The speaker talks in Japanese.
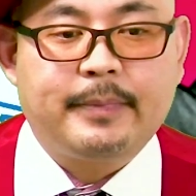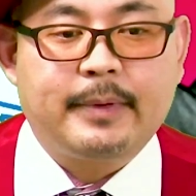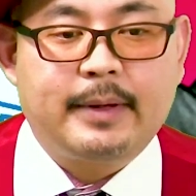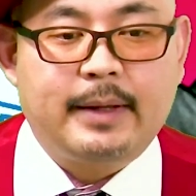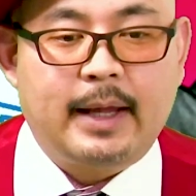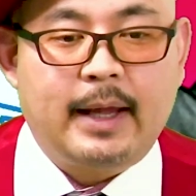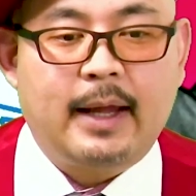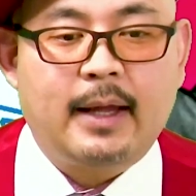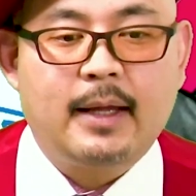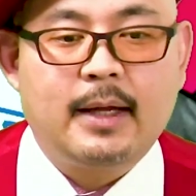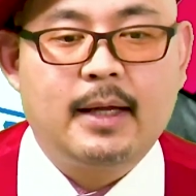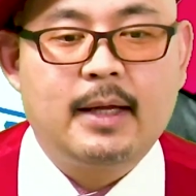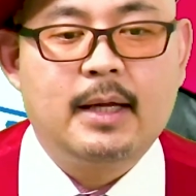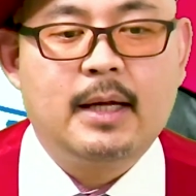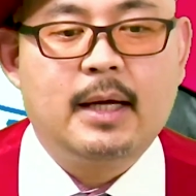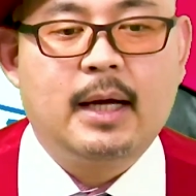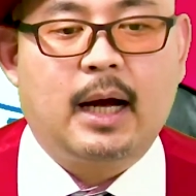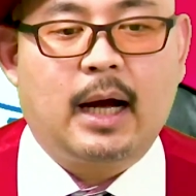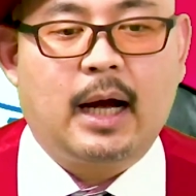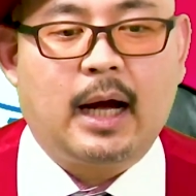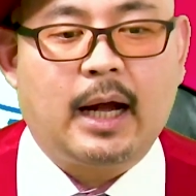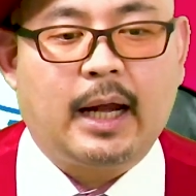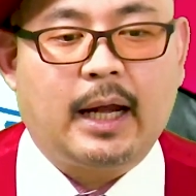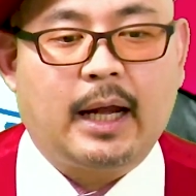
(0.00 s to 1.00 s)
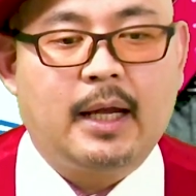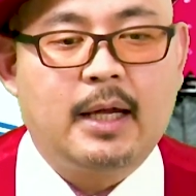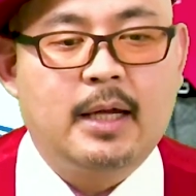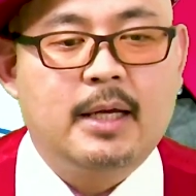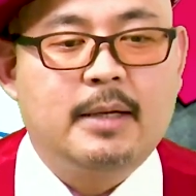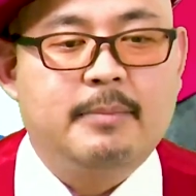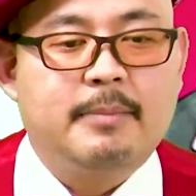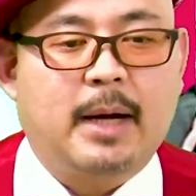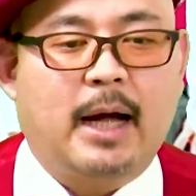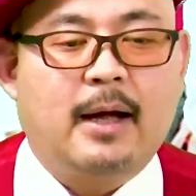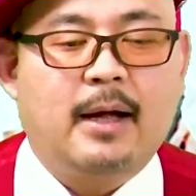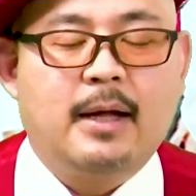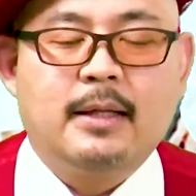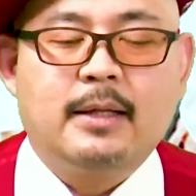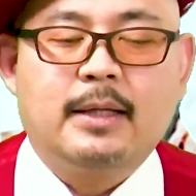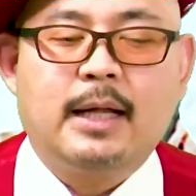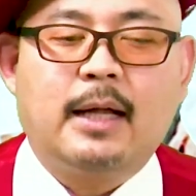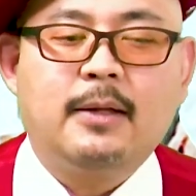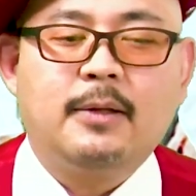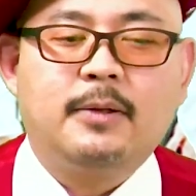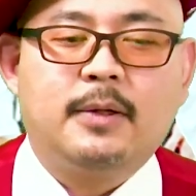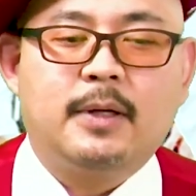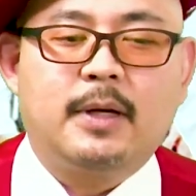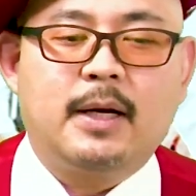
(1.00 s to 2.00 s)
ね。はい。まあ、
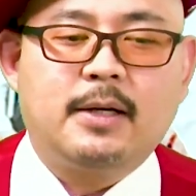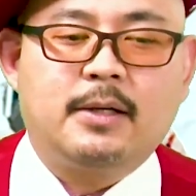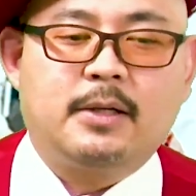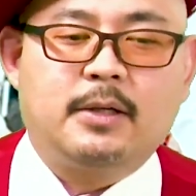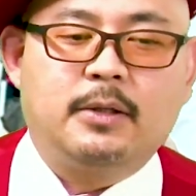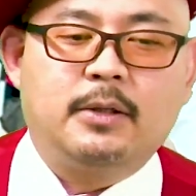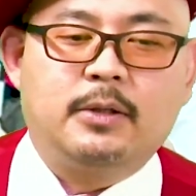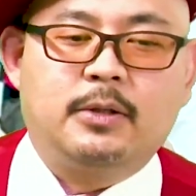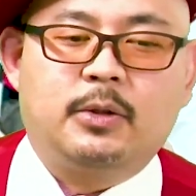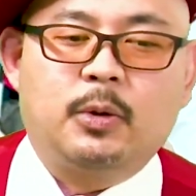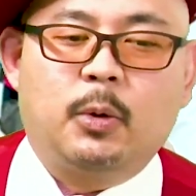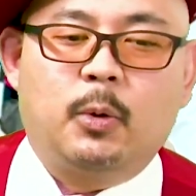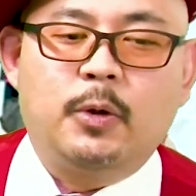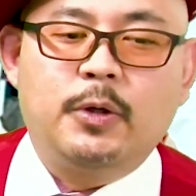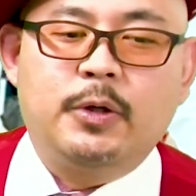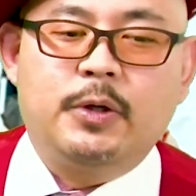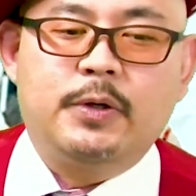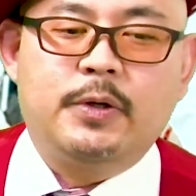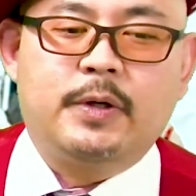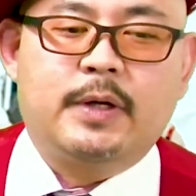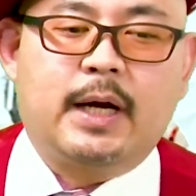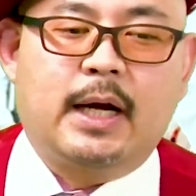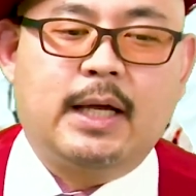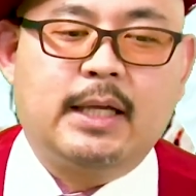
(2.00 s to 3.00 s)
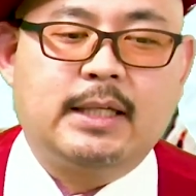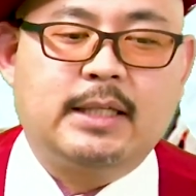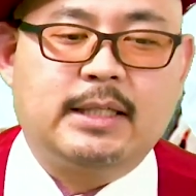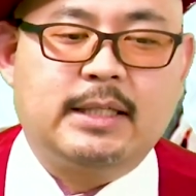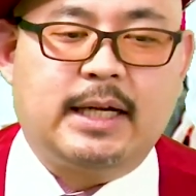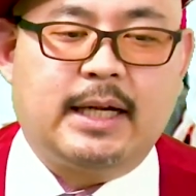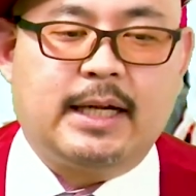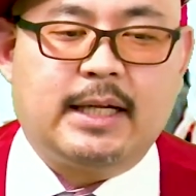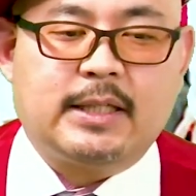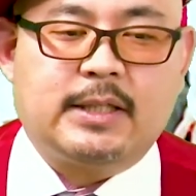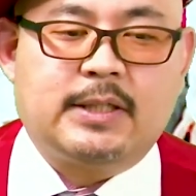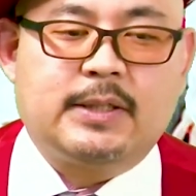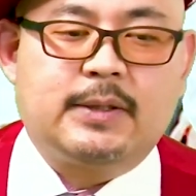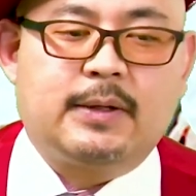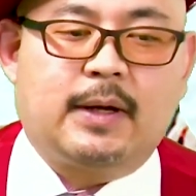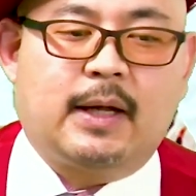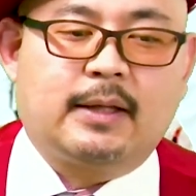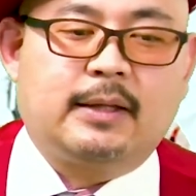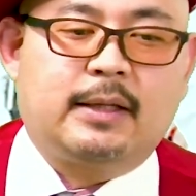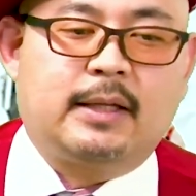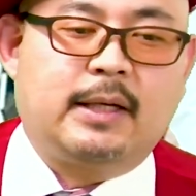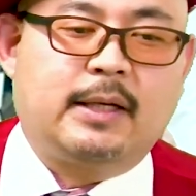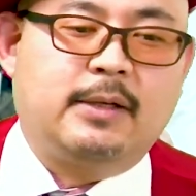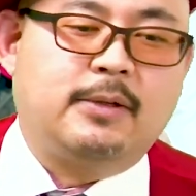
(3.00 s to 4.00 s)
なんとなくどういう感じで
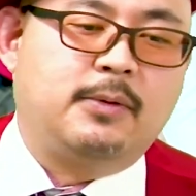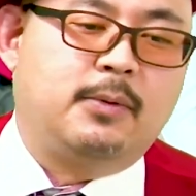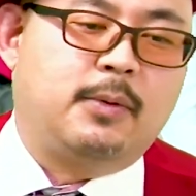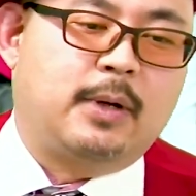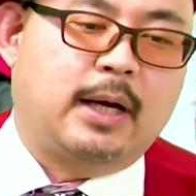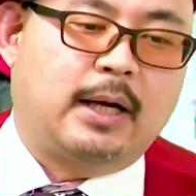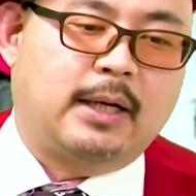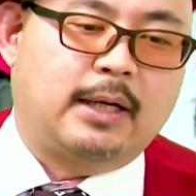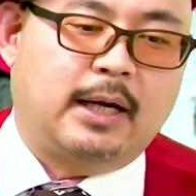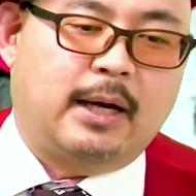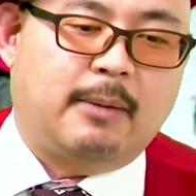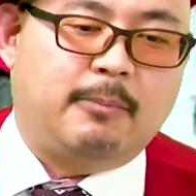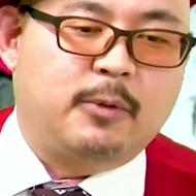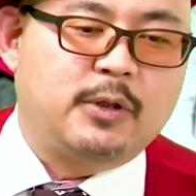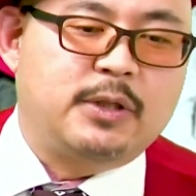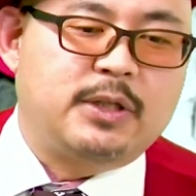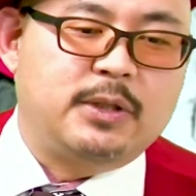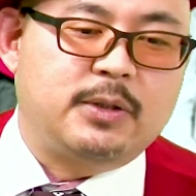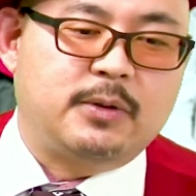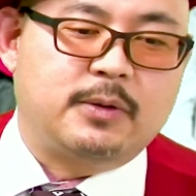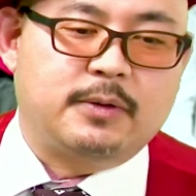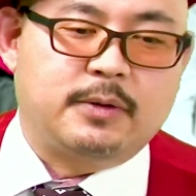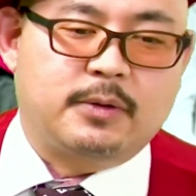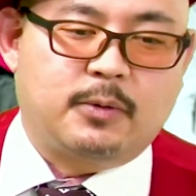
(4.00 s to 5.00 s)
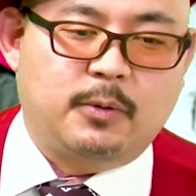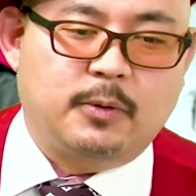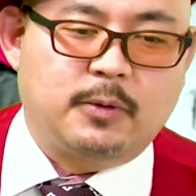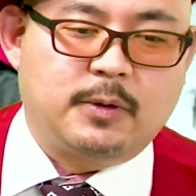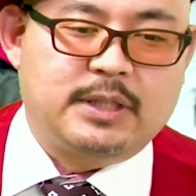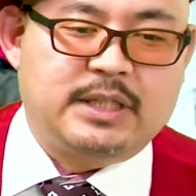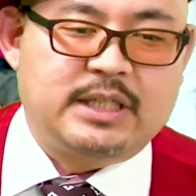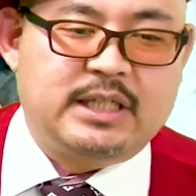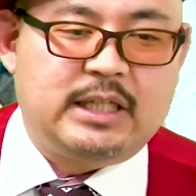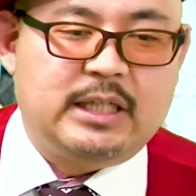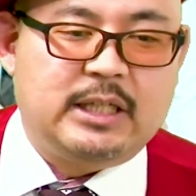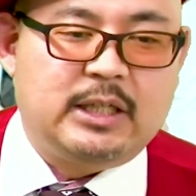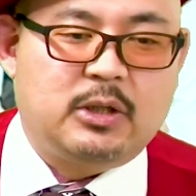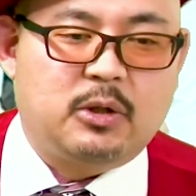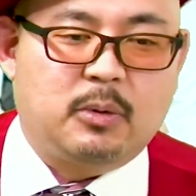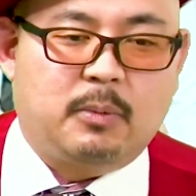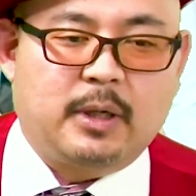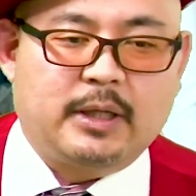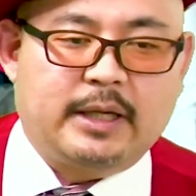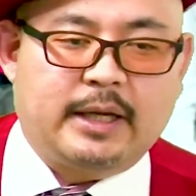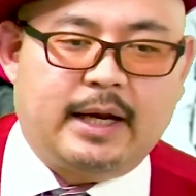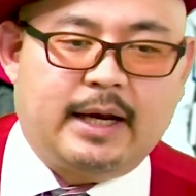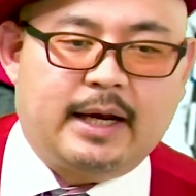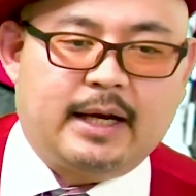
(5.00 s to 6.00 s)
座ってるのかな。もちろん、このシート
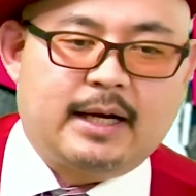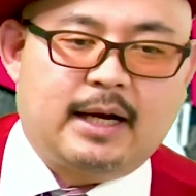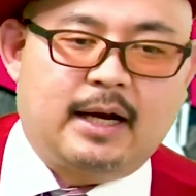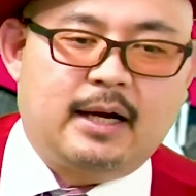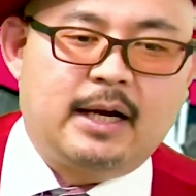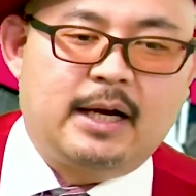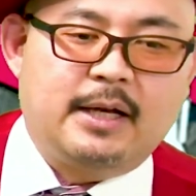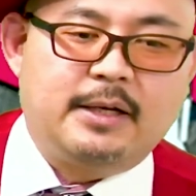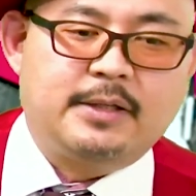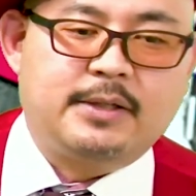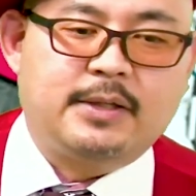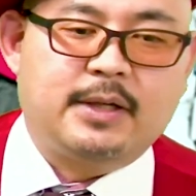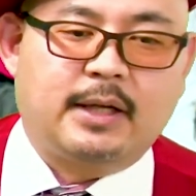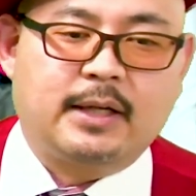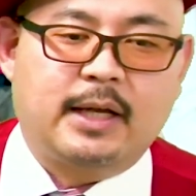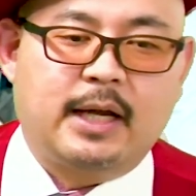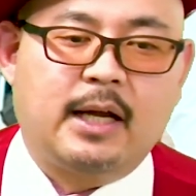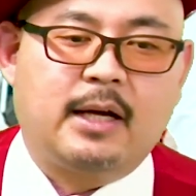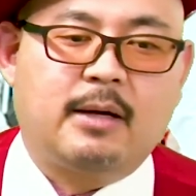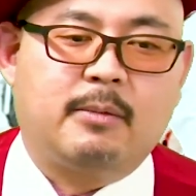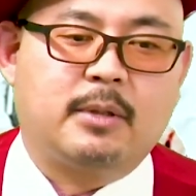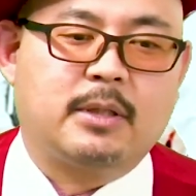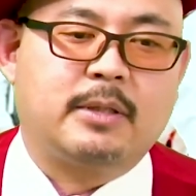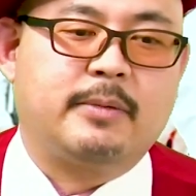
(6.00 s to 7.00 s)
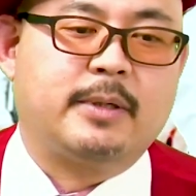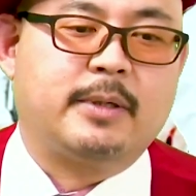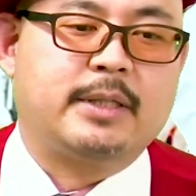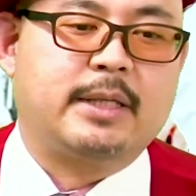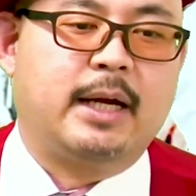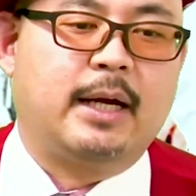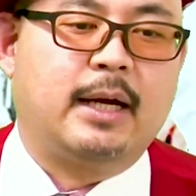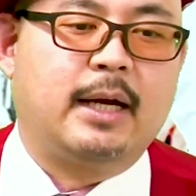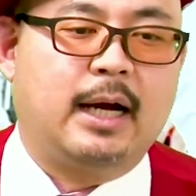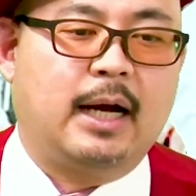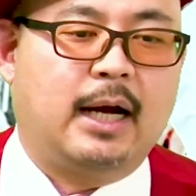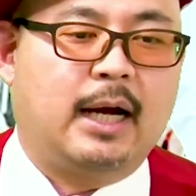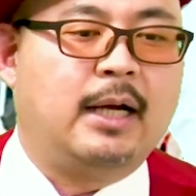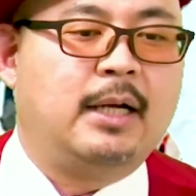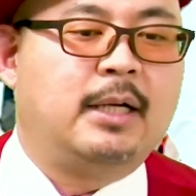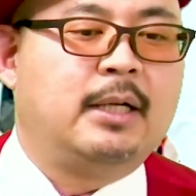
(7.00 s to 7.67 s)
まで考える必要はないかもしれませんが、